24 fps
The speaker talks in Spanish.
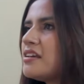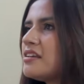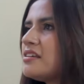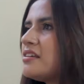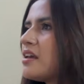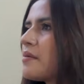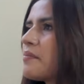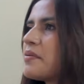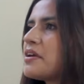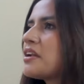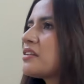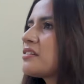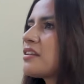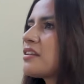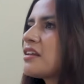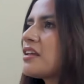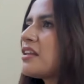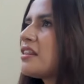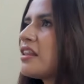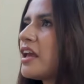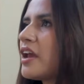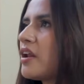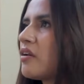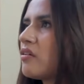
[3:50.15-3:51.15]
y a pedirte
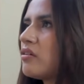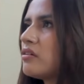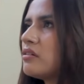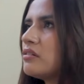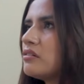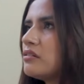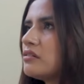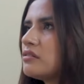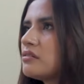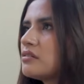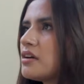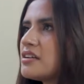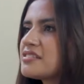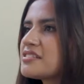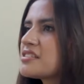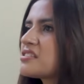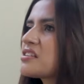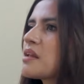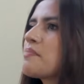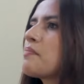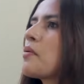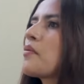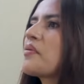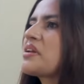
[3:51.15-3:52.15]
dinero, a
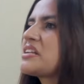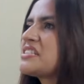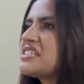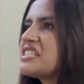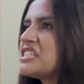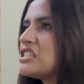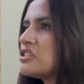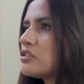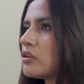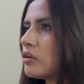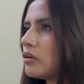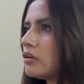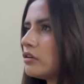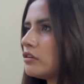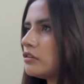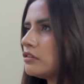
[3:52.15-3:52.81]
hacerse el pobrecito.